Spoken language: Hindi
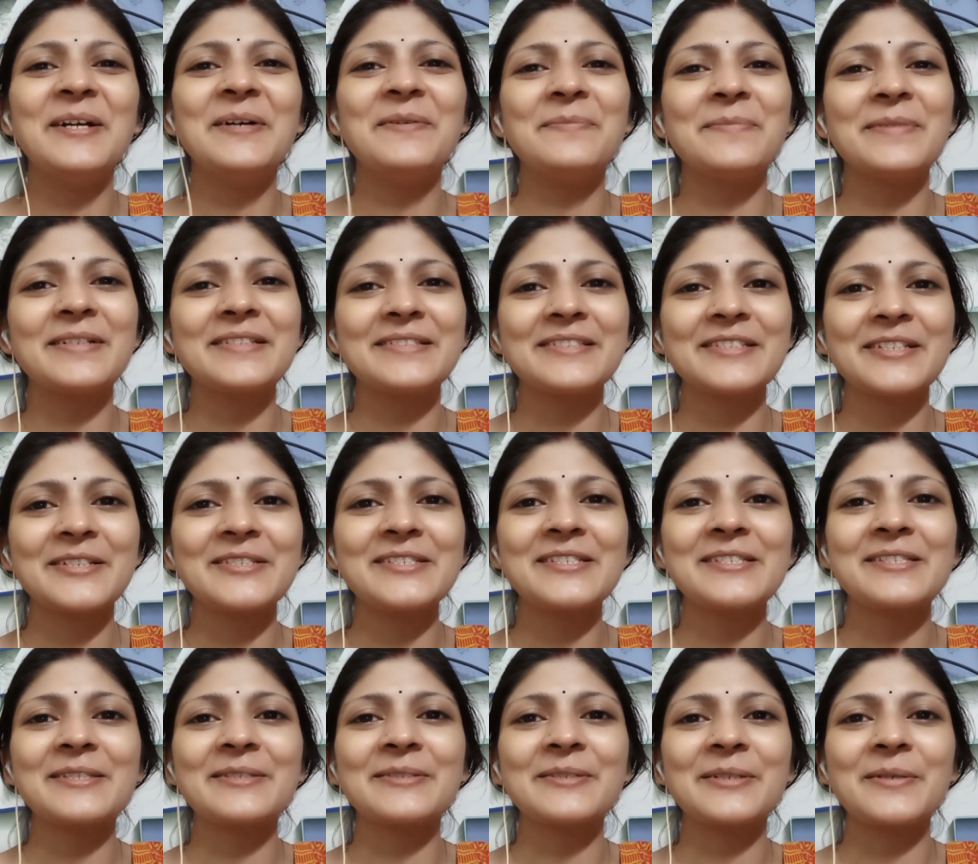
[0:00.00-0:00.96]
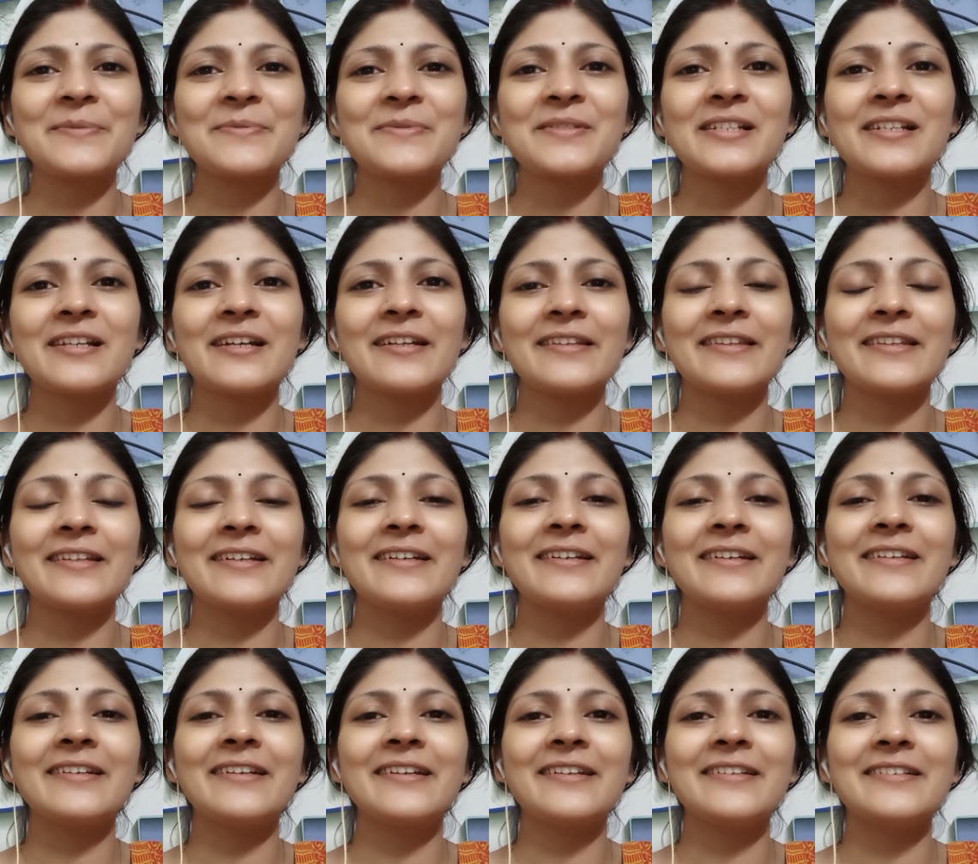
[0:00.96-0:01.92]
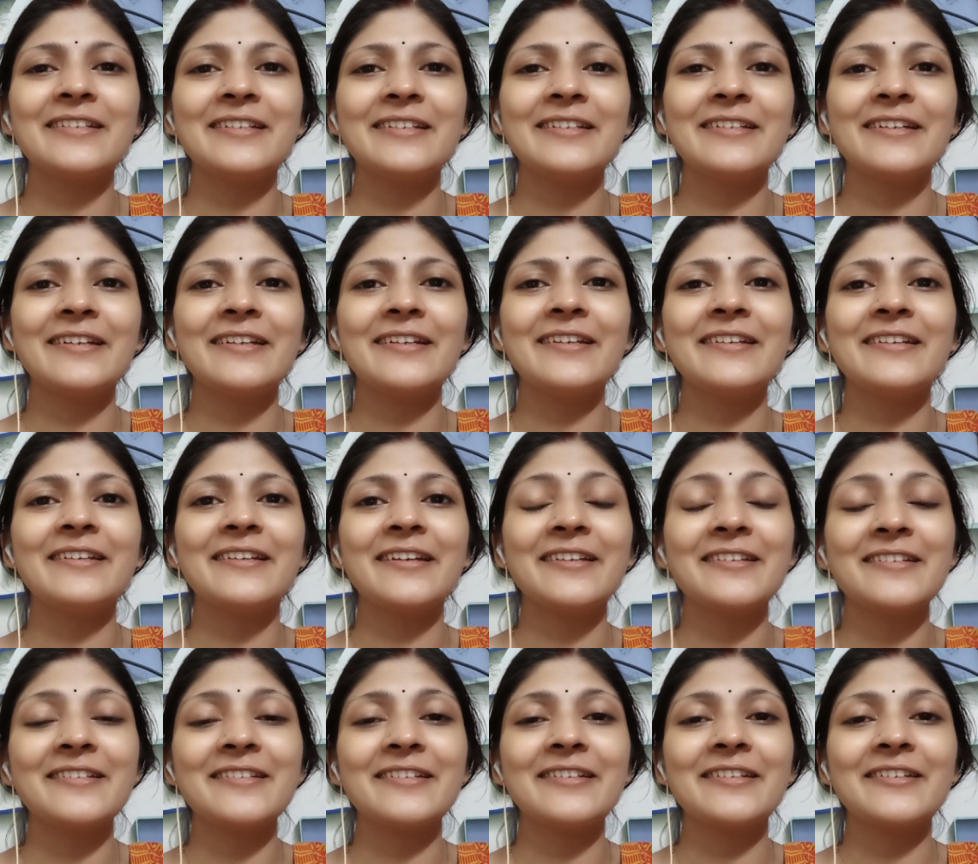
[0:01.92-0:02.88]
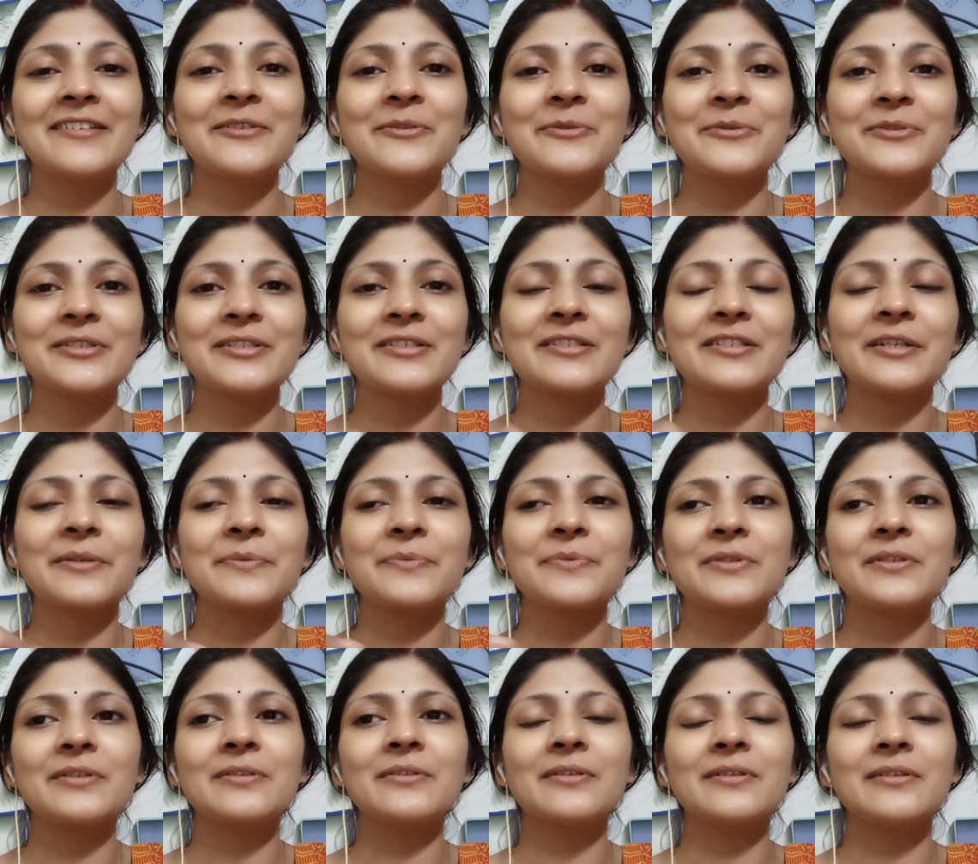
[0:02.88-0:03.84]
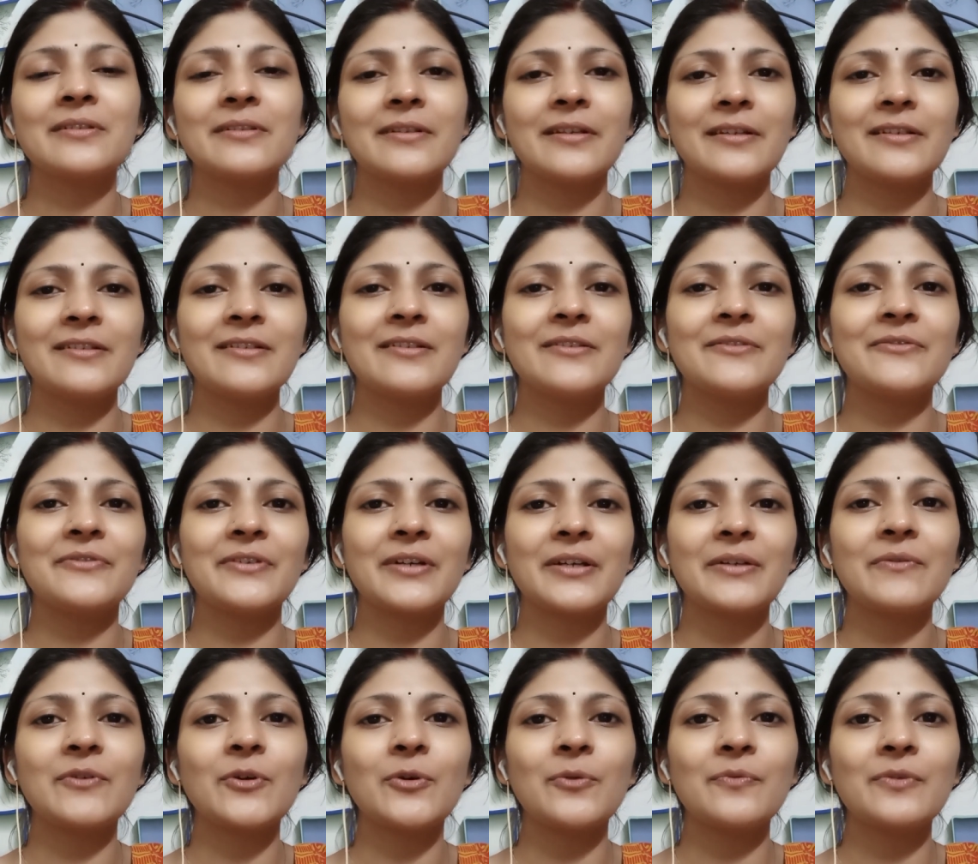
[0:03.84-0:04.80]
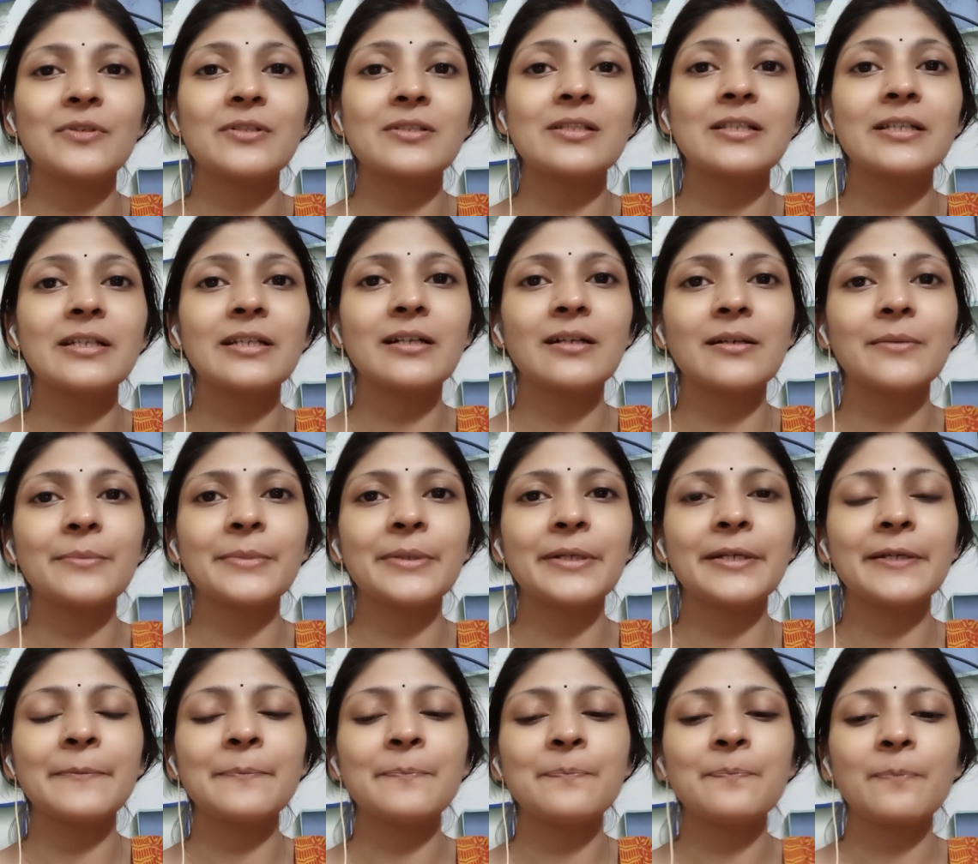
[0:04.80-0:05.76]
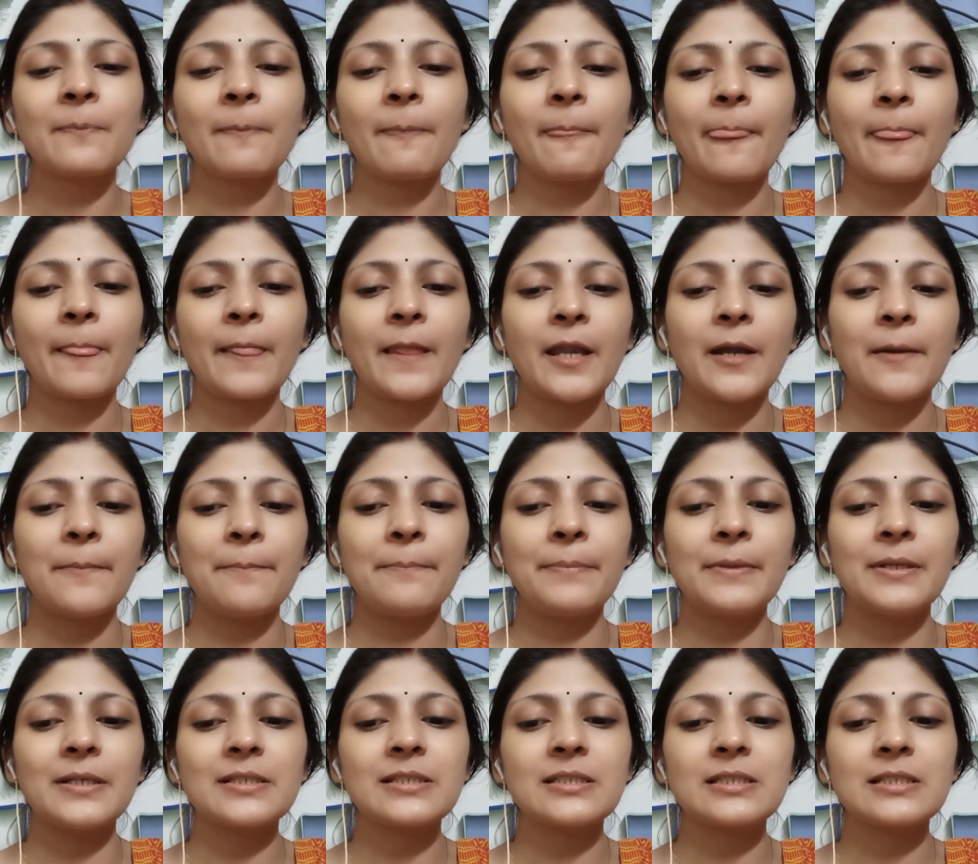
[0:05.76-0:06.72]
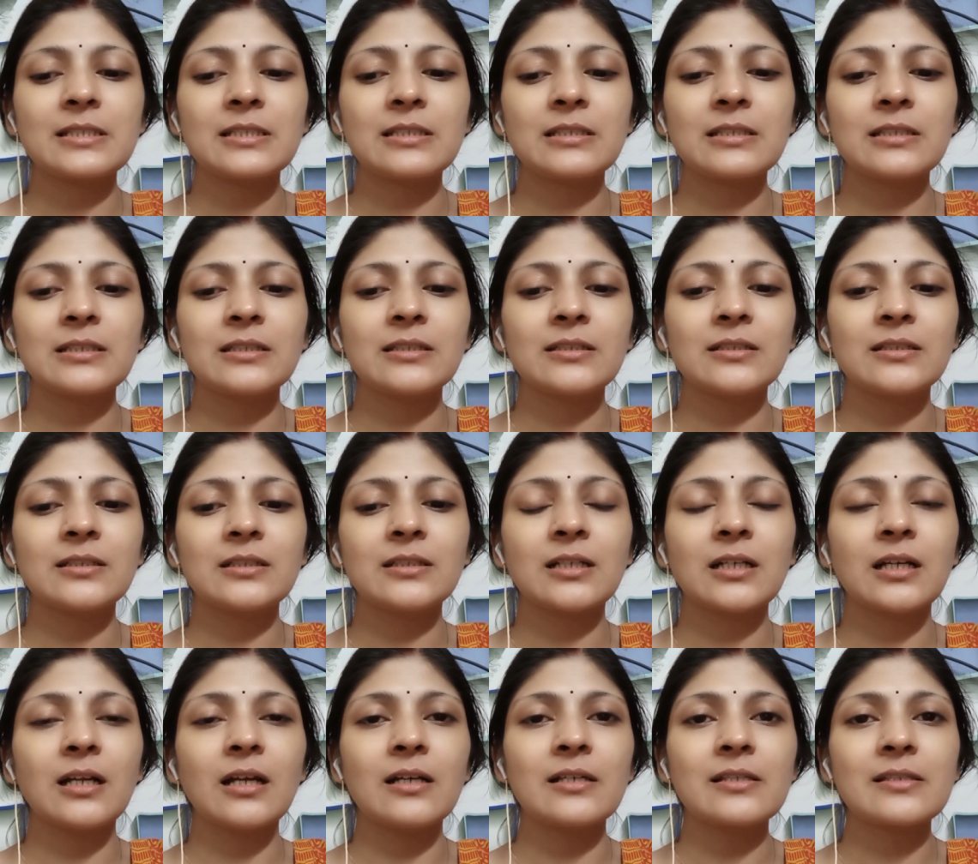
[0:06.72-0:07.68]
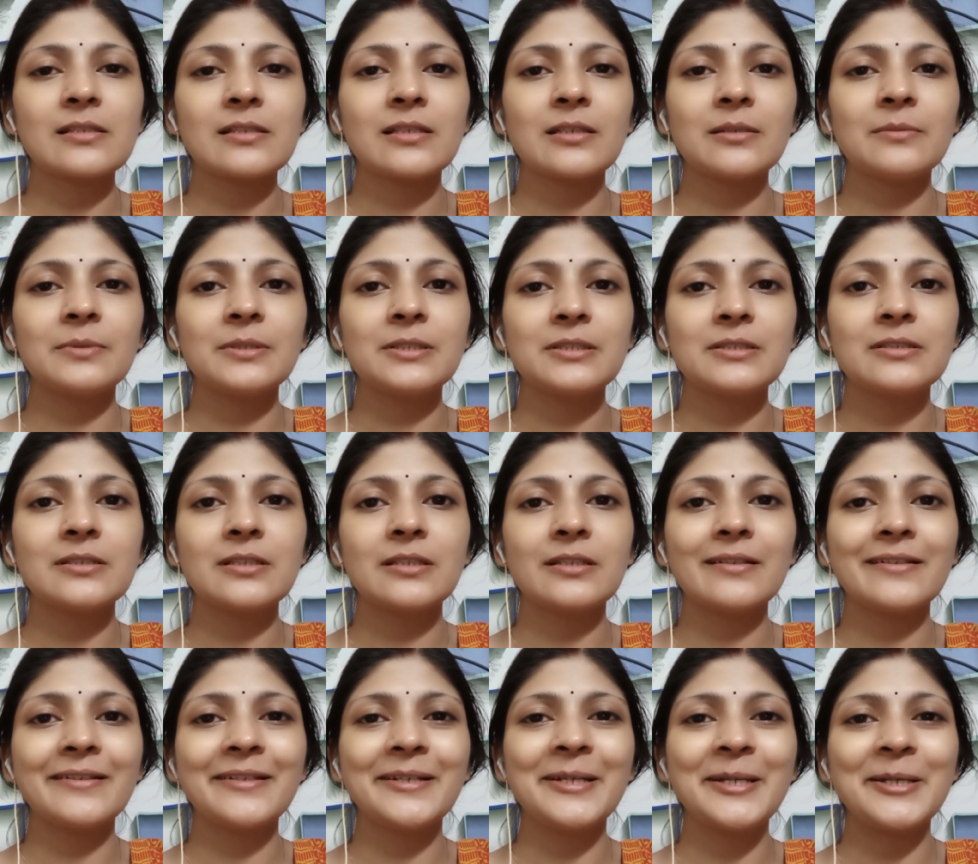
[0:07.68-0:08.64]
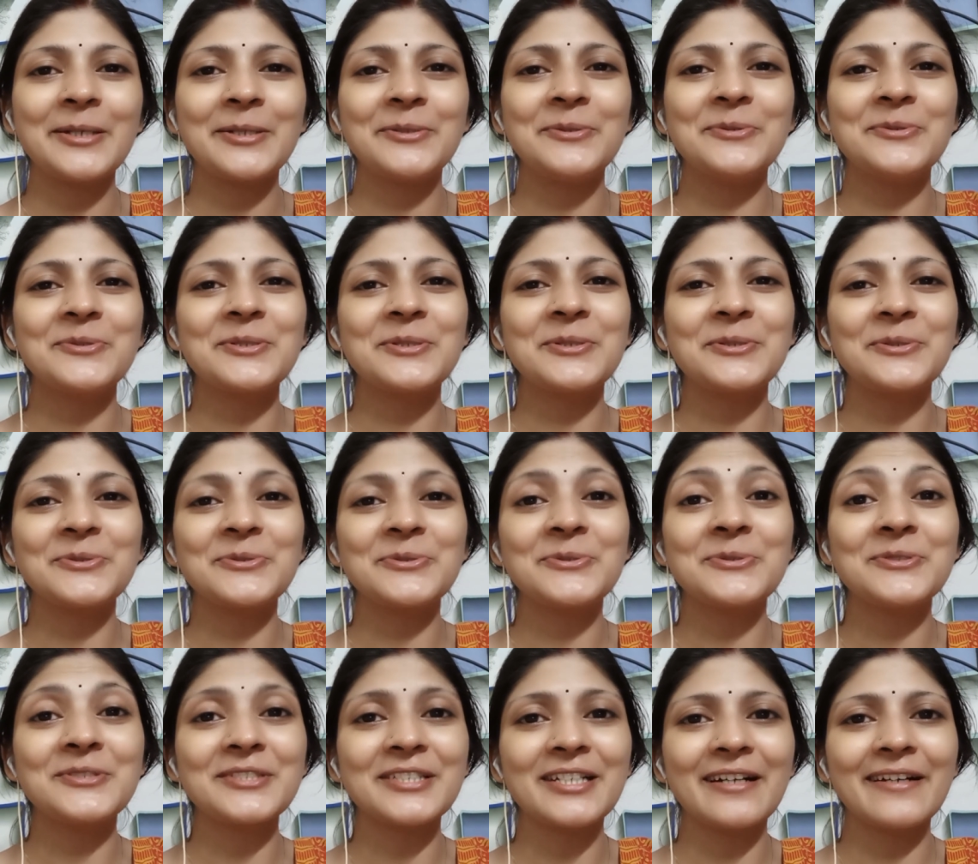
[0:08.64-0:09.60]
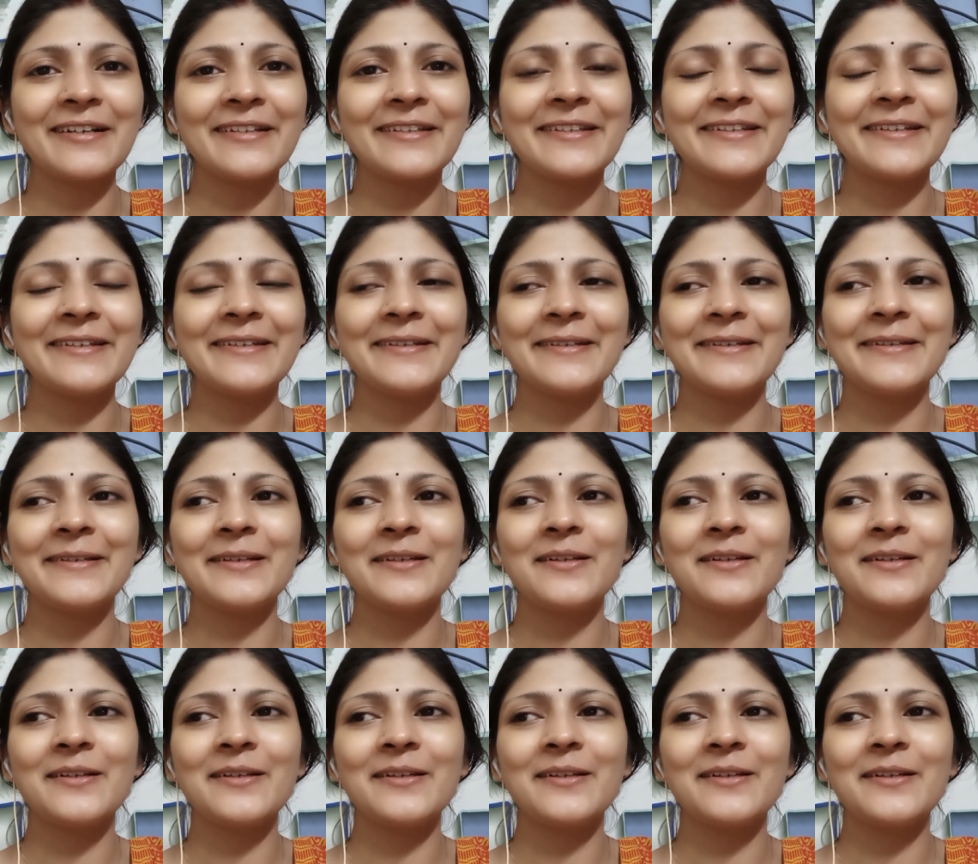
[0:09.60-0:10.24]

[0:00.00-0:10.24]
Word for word: बच्चा जिस हिसाब से लाता है नाइन्टी नाइन नाइन्टी एट उस हिसाब से नाइन्टी फाइव ऑब्वियसली कम है प्लस क्लास के बच्चे एक दूसरे को जो चिढ़ाते हैं